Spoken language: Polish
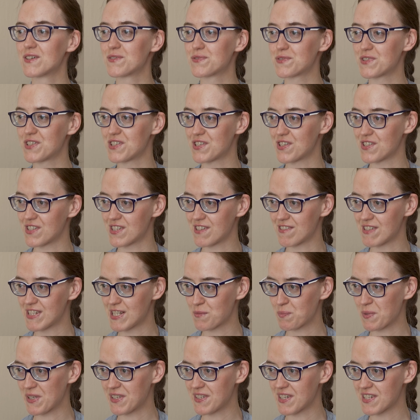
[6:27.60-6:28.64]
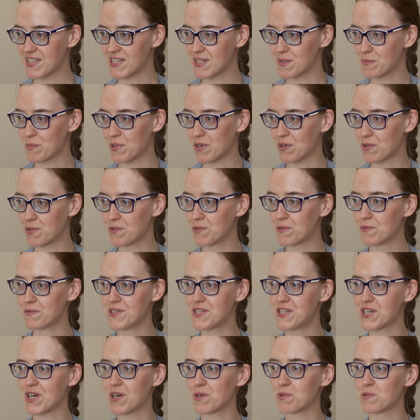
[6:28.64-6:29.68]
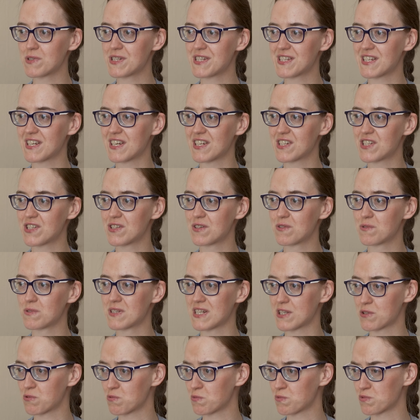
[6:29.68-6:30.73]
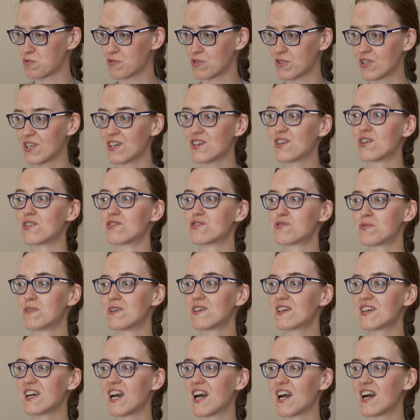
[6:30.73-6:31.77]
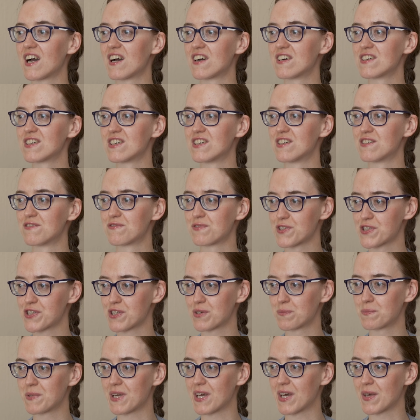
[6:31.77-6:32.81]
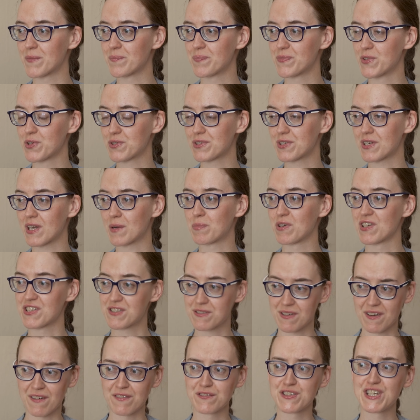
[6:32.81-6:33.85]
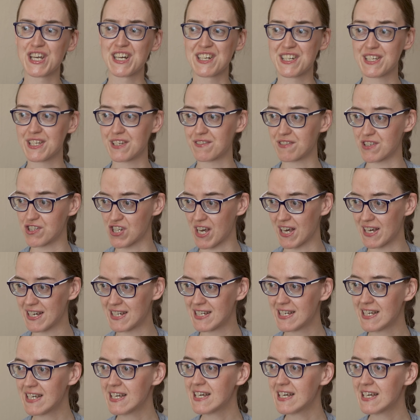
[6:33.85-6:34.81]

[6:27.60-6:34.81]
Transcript: W 1915 roku Wydział stracił zasłużonego członka y, w osobie doktora Bolesława Wicherkiewicza,